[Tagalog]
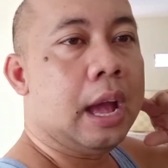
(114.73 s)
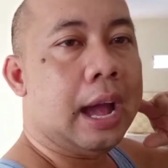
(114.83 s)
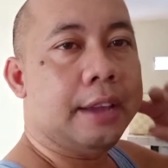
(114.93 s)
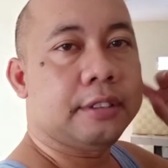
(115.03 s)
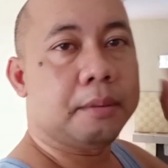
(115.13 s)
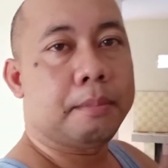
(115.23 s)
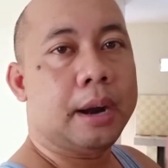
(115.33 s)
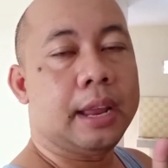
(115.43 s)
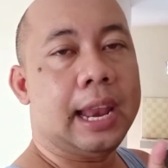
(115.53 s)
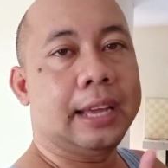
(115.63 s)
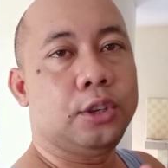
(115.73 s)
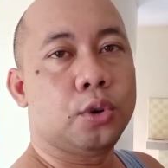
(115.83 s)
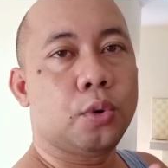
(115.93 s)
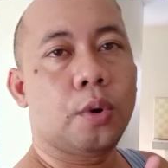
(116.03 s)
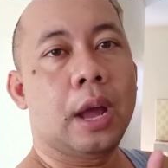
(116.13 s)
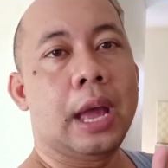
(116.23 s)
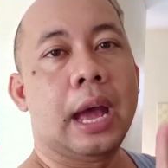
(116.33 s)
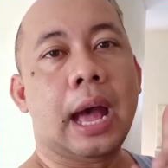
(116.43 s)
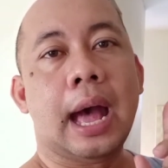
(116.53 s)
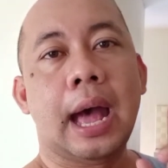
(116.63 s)
ah, isang bar na lang yung
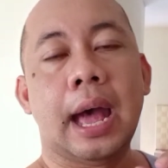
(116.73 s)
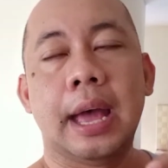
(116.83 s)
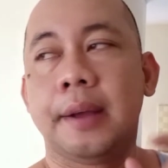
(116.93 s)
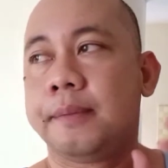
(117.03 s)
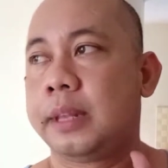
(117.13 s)
ah,